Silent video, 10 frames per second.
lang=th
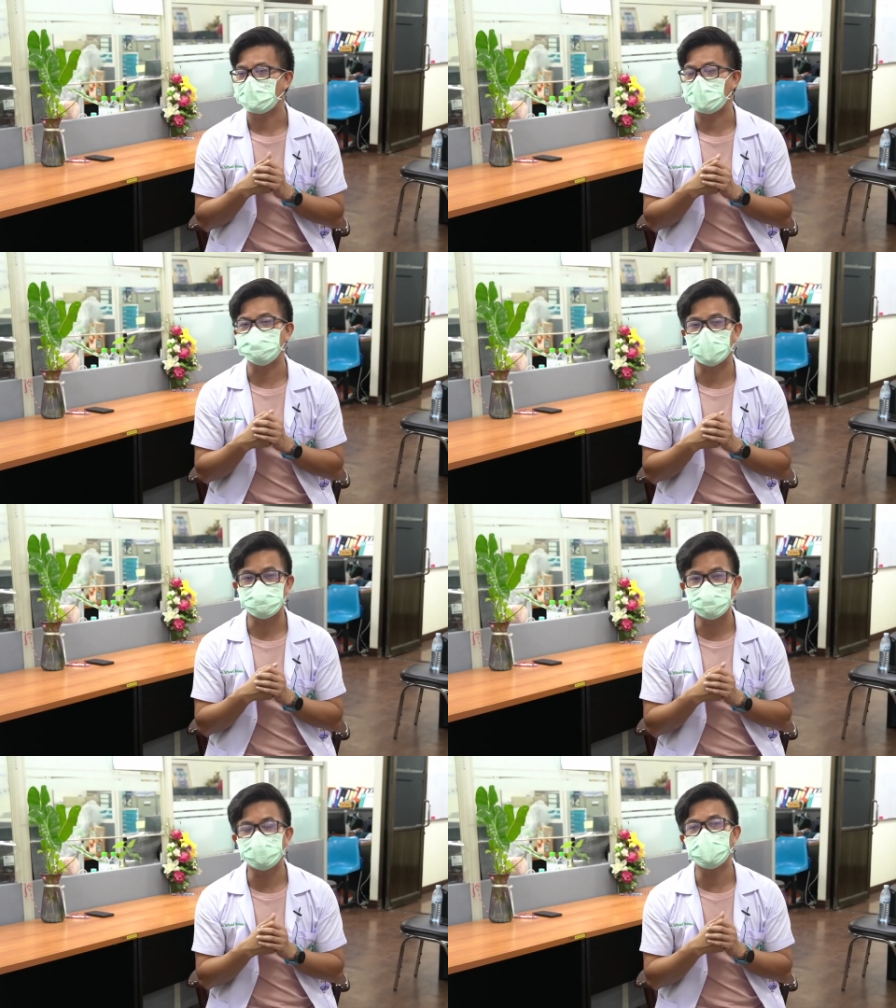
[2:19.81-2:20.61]
การใช้
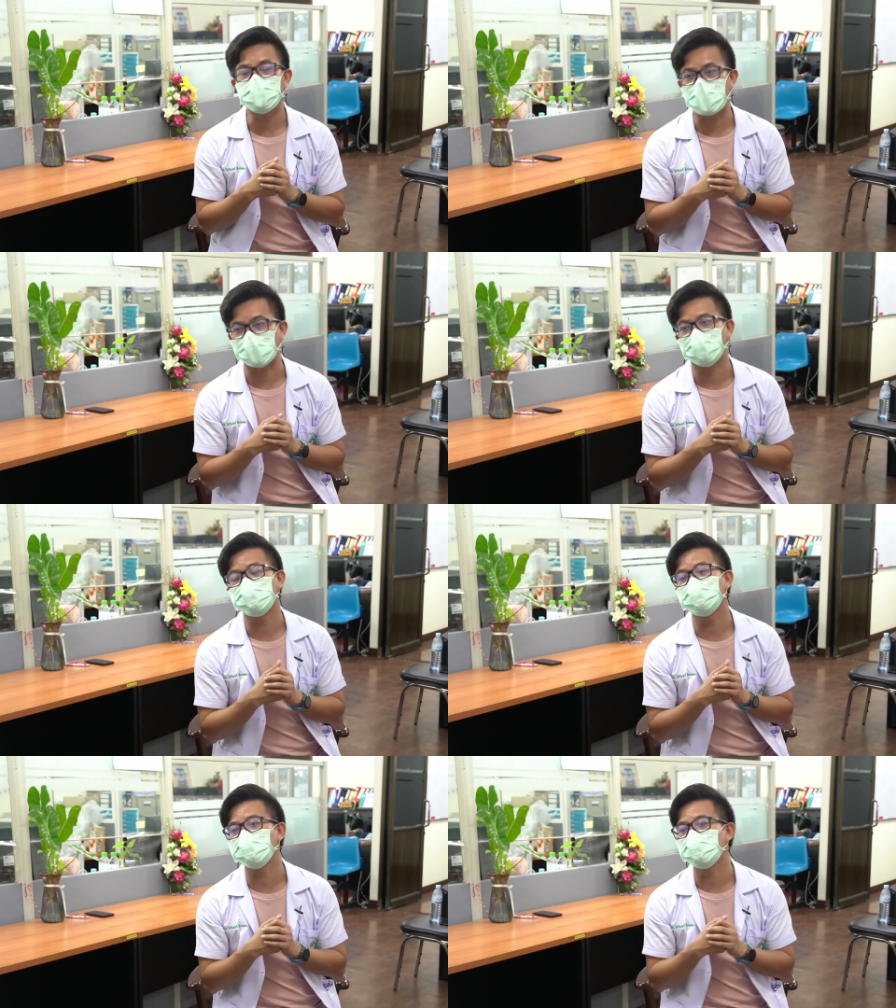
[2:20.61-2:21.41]
ชีวิตวิธีใหม่ก็
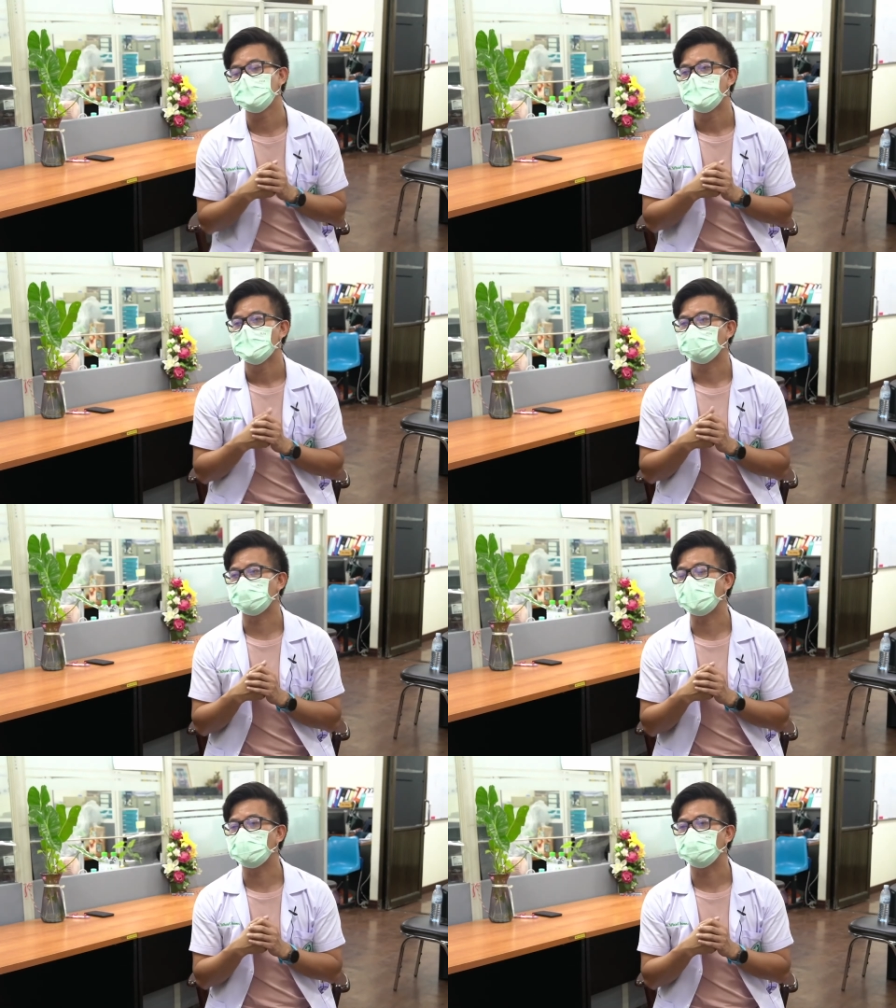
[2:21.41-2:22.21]
คือ จะ
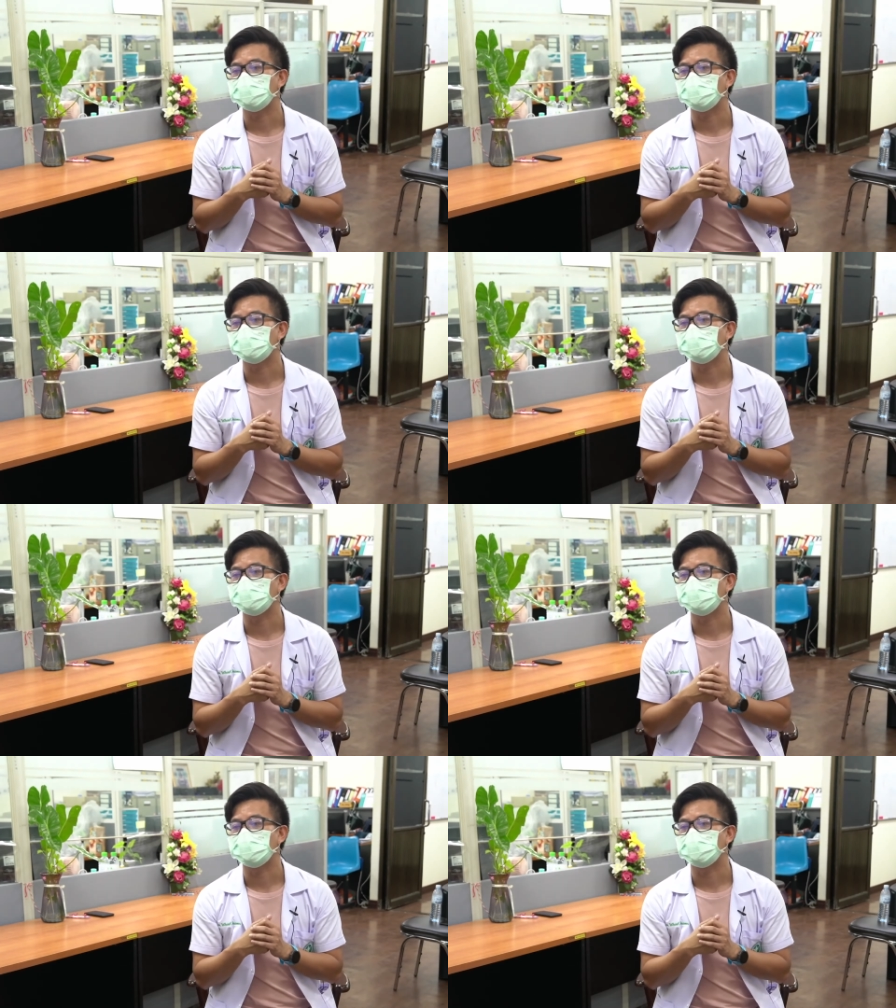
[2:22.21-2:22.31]
ต้อง